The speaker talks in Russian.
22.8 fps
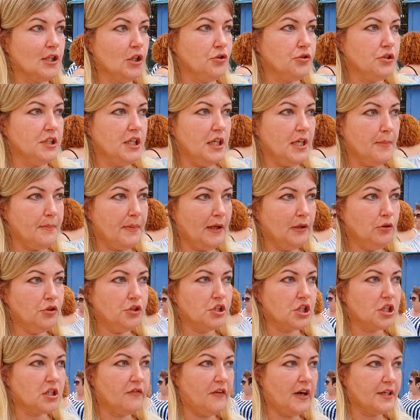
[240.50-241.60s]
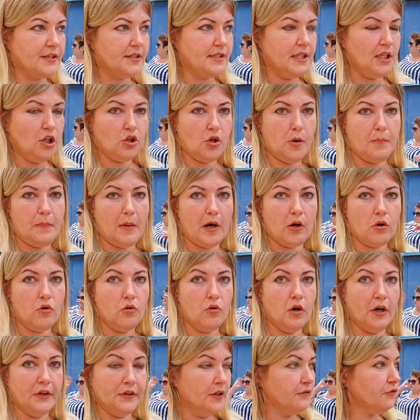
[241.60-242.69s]
людей, получишь квартиру и
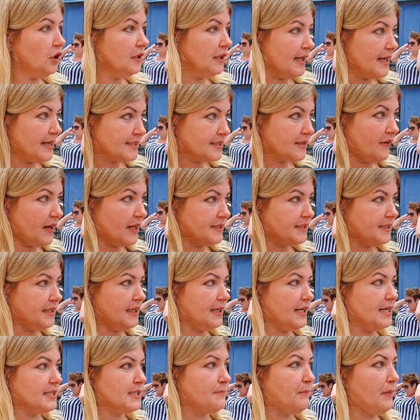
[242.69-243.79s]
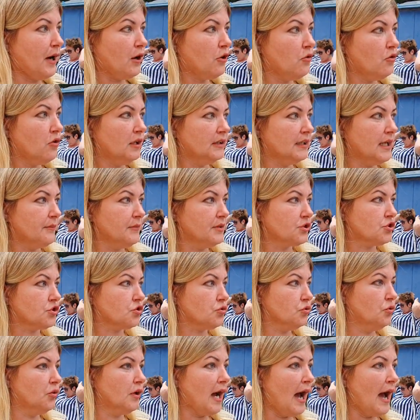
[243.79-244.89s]
погоны. Вон у нас квартира с погонами,
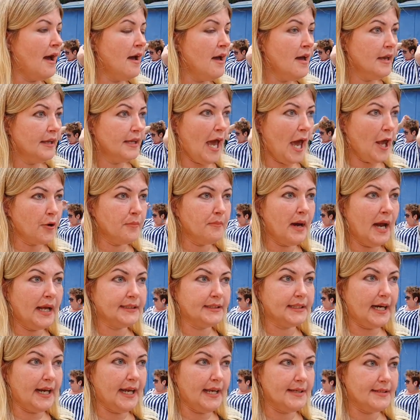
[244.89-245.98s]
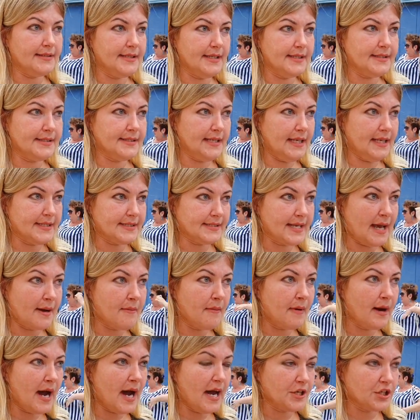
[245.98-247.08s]
сука. Я говорю, мать троих детей,
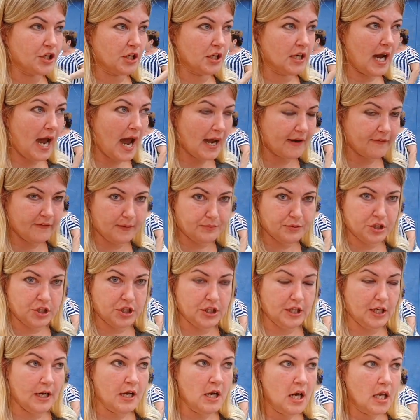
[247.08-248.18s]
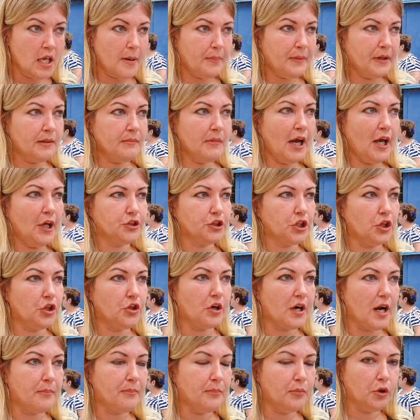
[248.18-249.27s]
сама же, как вообще? Я понимаю, это ее
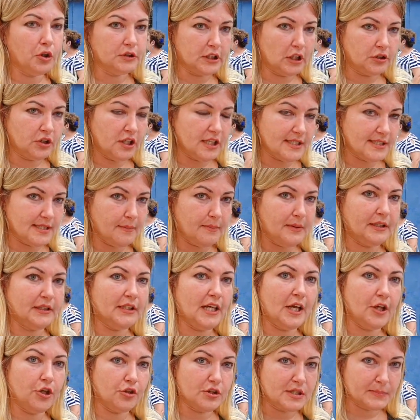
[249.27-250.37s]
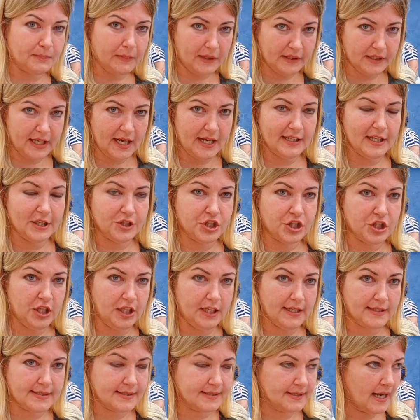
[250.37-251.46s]
работа, но если бы она ее исполняла
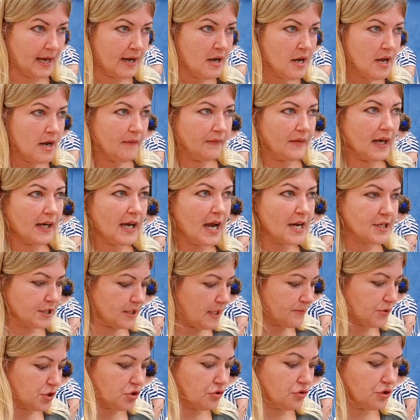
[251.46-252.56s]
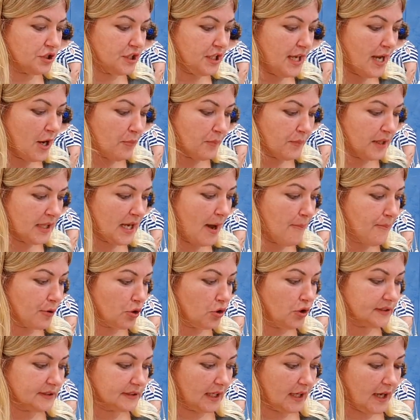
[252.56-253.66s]
честно. На каждом суде у меня
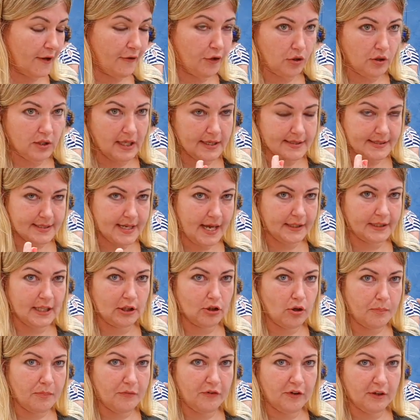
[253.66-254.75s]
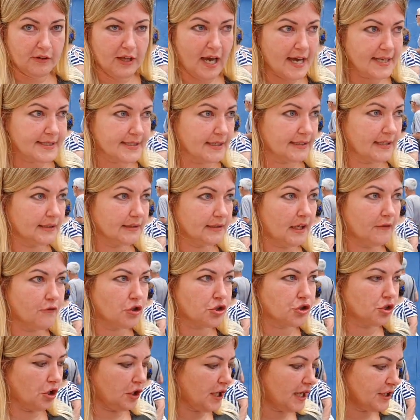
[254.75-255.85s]
просто, говорю, глаза на лоб вылазят от того,
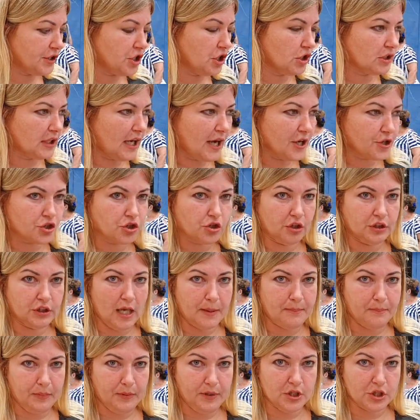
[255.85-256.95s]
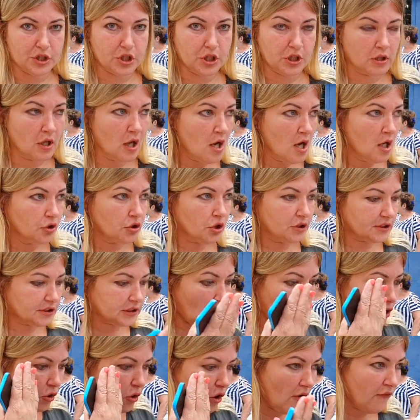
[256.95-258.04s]
что я читаю, что она пишет. То есть
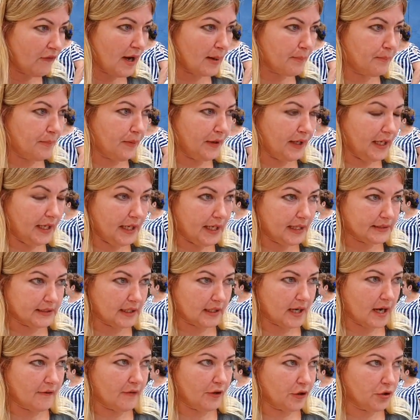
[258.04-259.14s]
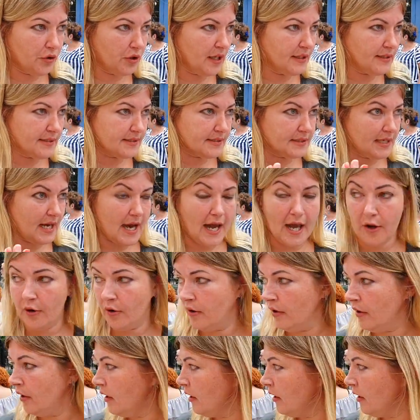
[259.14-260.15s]
такого бреда, говорю, я не знаю.